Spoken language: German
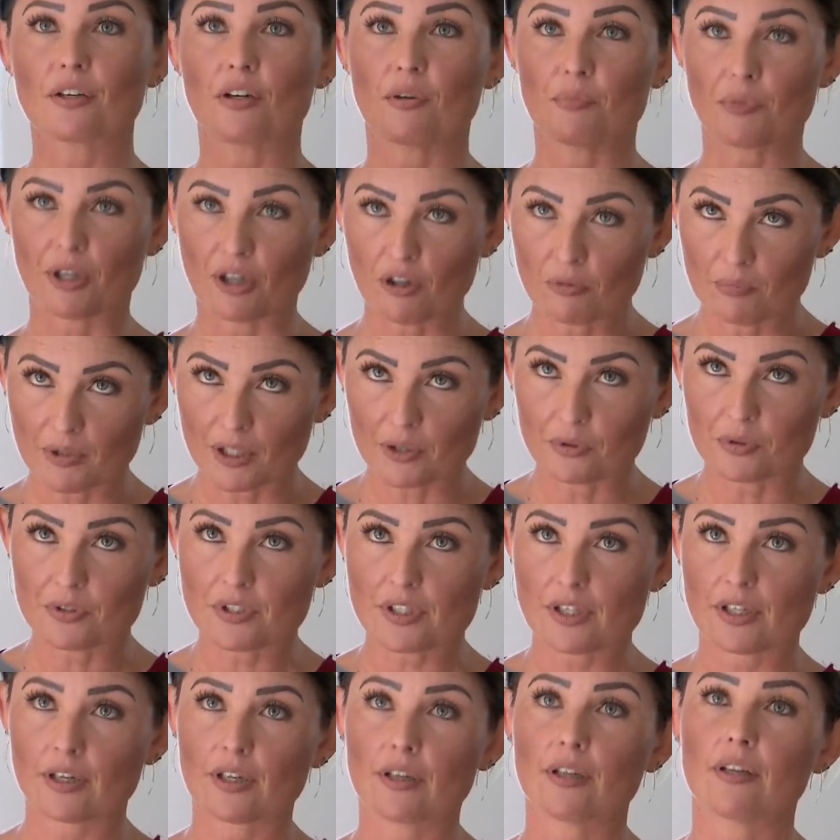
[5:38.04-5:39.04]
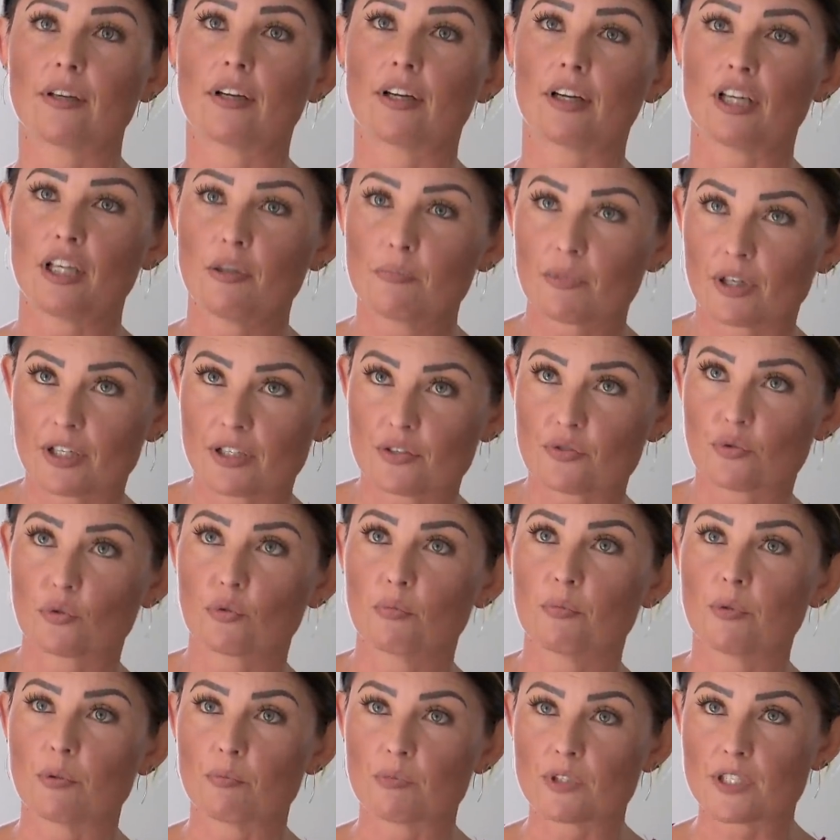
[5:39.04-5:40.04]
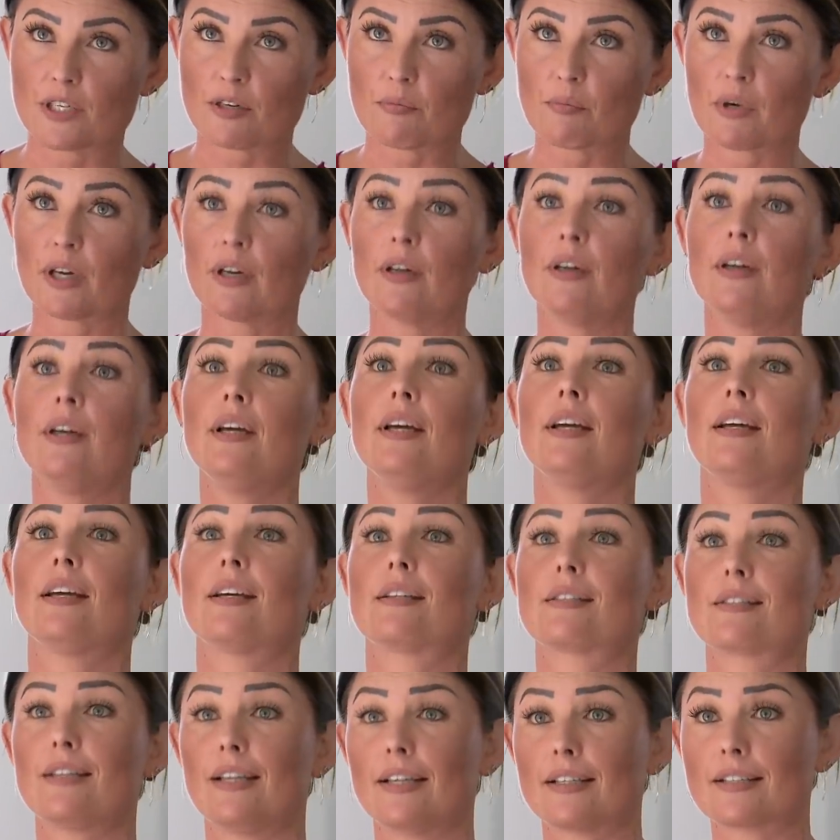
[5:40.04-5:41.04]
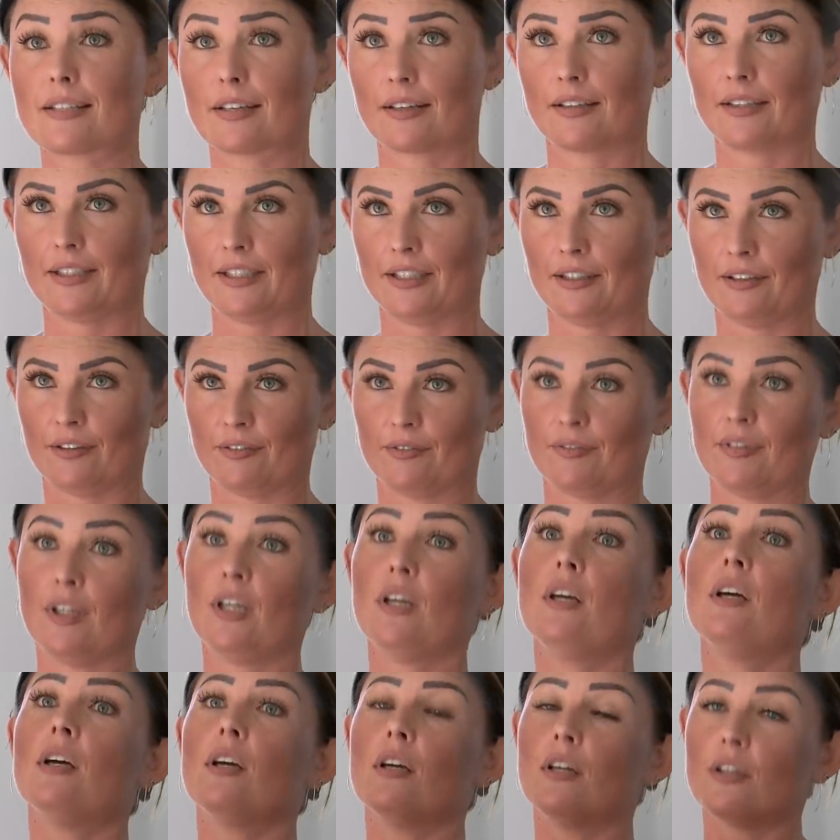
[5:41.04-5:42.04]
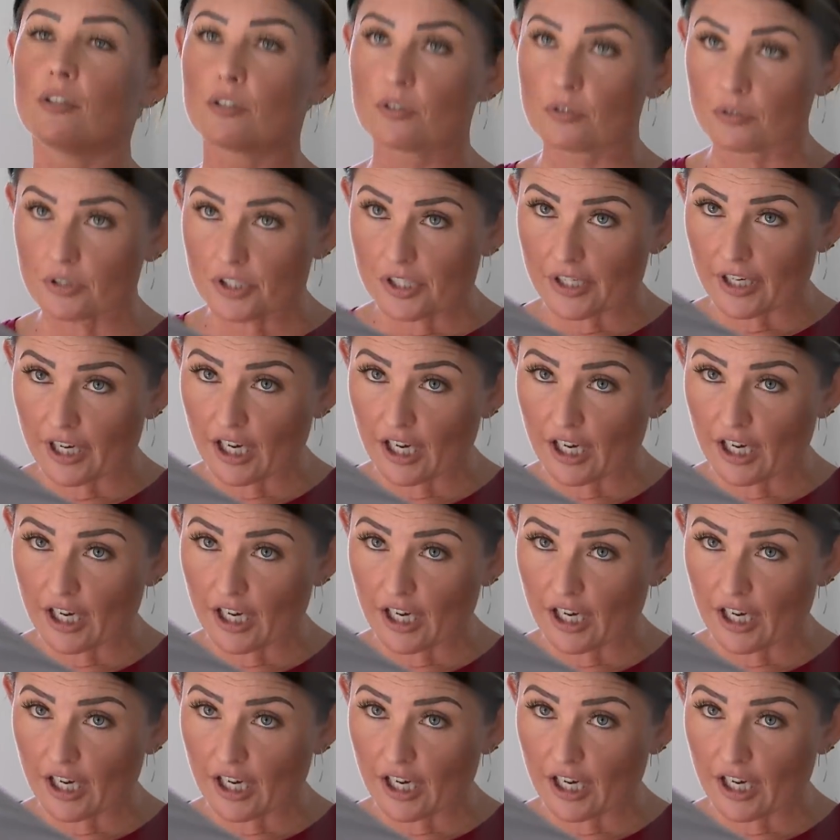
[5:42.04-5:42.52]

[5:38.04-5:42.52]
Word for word: kommt auch mal runter. Naima ist oben im Zimmer. Jetzt liegt es an Ihnen. Um dem Vater die